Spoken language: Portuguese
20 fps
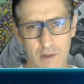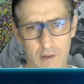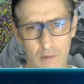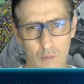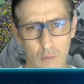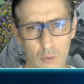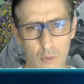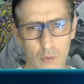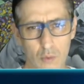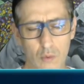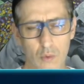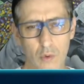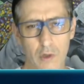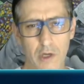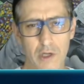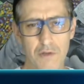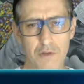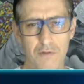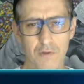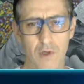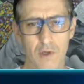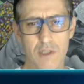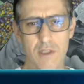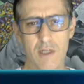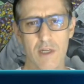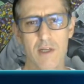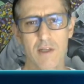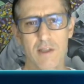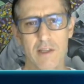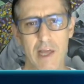no, no ganho de força.
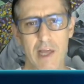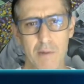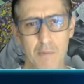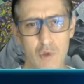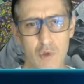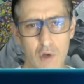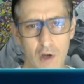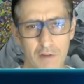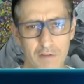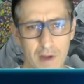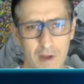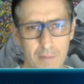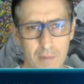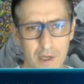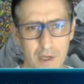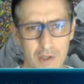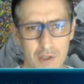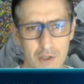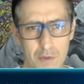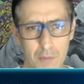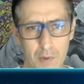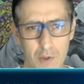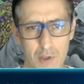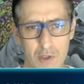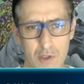Temos, obviamente,